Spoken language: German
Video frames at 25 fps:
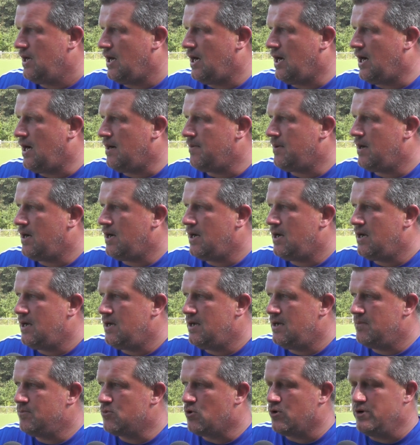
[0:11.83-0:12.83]
Aber
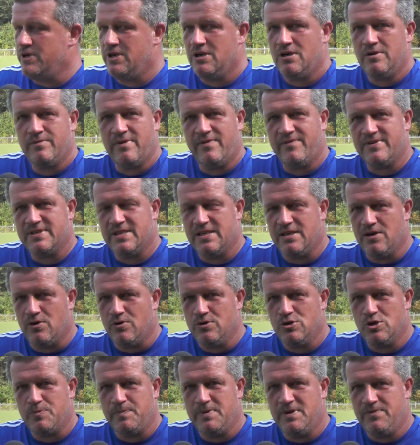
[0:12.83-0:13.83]
äh, im Grunde genommen haben wir sie
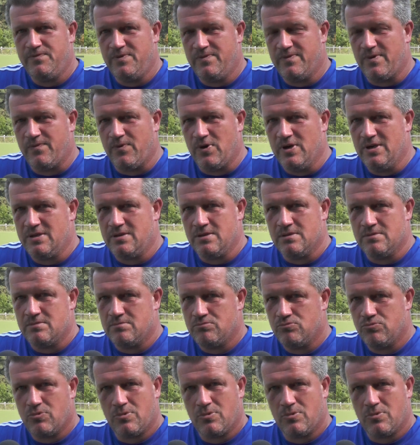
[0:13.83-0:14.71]
genauso gespielt, wie wir wollten.